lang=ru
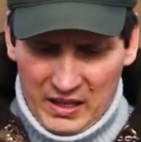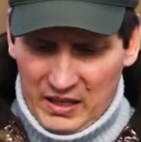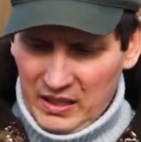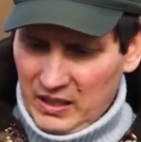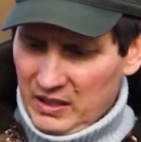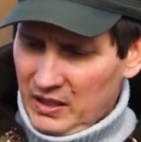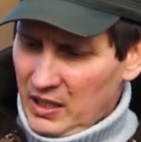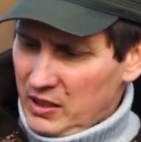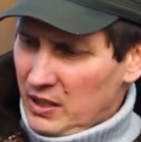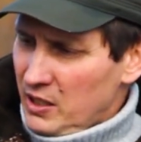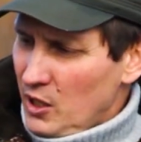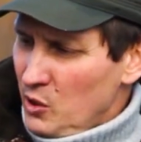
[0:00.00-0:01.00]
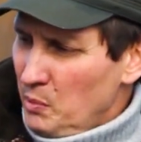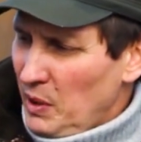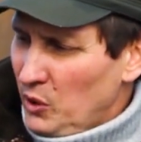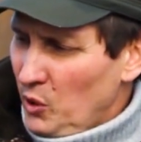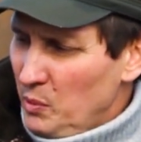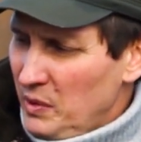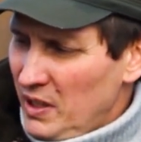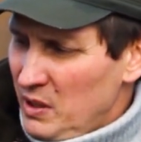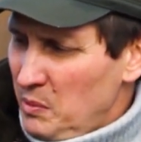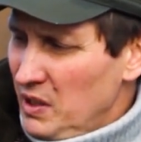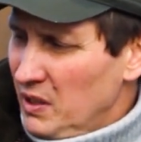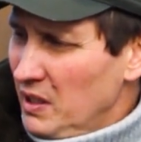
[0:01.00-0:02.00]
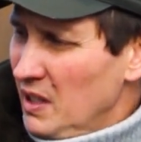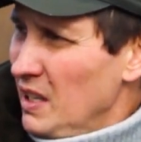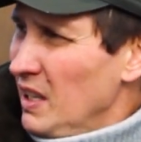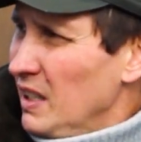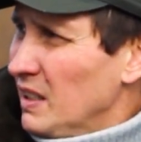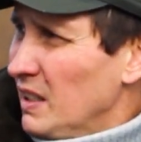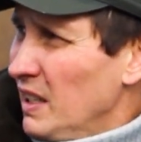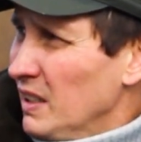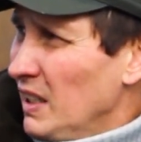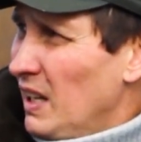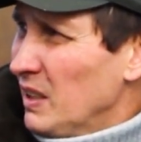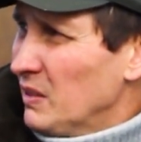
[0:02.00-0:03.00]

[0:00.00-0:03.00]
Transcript: Э, значит, расскажу подробнее о спиннинге. Длина